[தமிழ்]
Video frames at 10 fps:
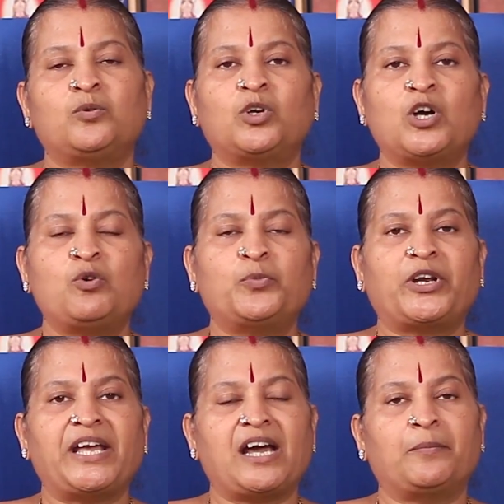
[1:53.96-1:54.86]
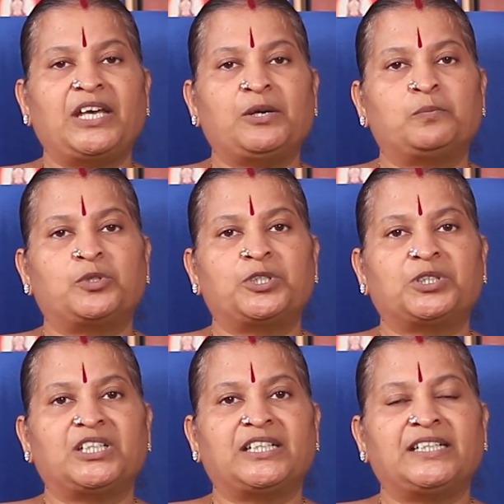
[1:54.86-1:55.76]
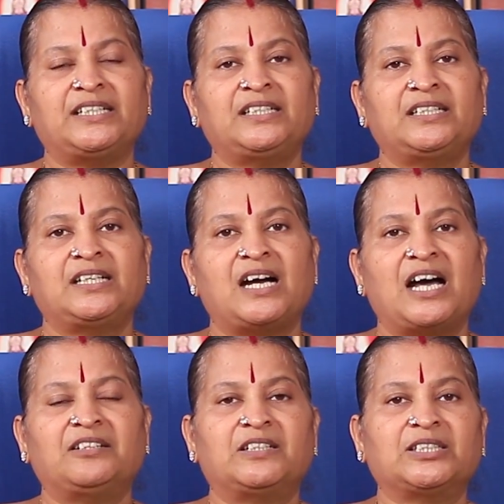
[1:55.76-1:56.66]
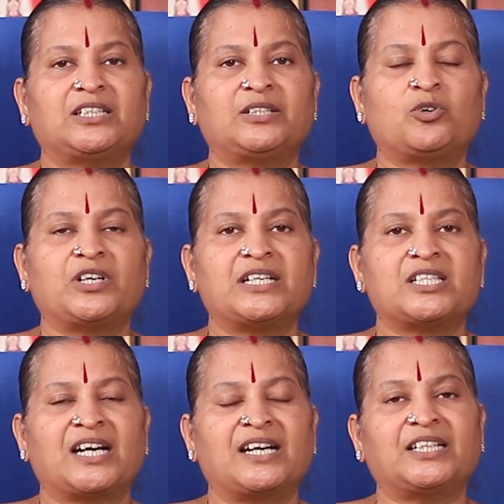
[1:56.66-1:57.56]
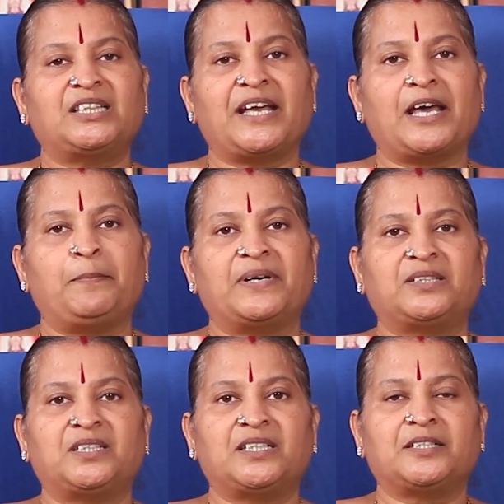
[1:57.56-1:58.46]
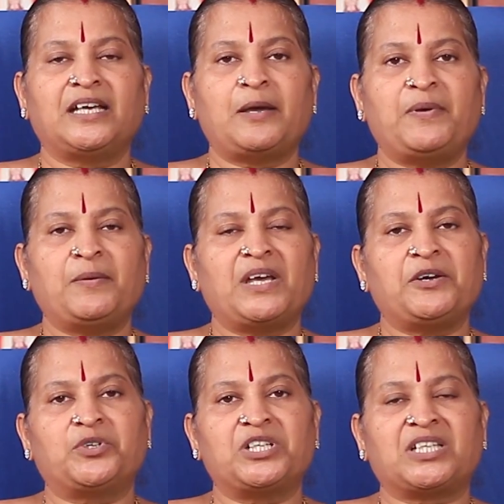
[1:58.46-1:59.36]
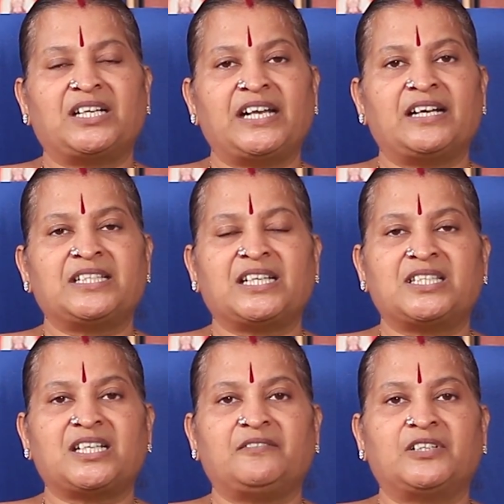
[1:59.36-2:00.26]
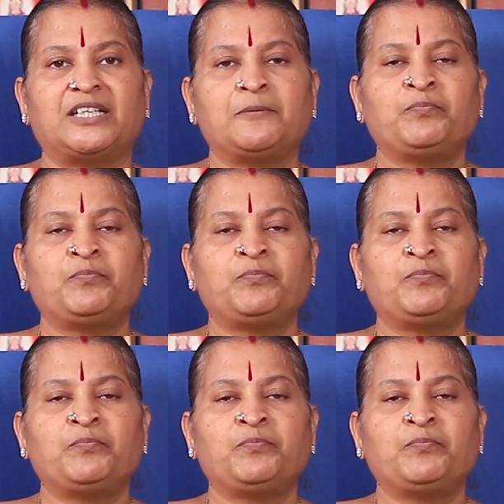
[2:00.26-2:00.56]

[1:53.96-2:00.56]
உறவுமுறை அமையும் பொழுது அது வந்து ஒரு சங்கடத்தை ஏற்படுத்துது எப்பயுமே ஒரு சண்டை சச்சரவு